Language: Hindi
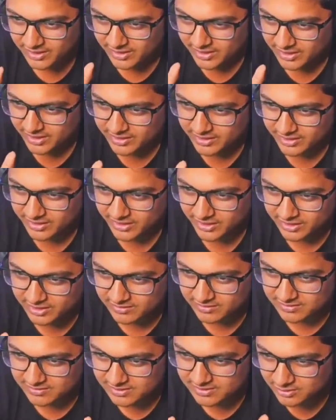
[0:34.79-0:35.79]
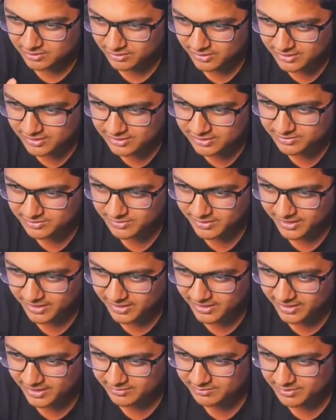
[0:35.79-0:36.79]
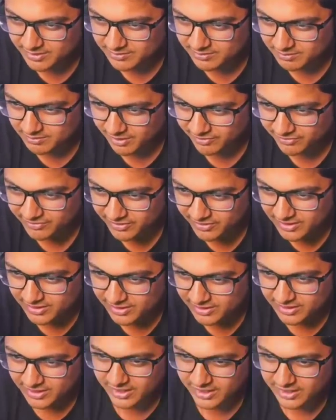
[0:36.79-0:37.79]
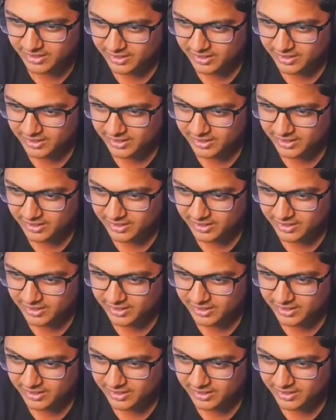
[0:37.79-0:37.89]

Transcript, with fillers: एक क्रिएटिव जैसे ट्यूल है जिसमें रेगा ने एट बिट माफिया लिखा है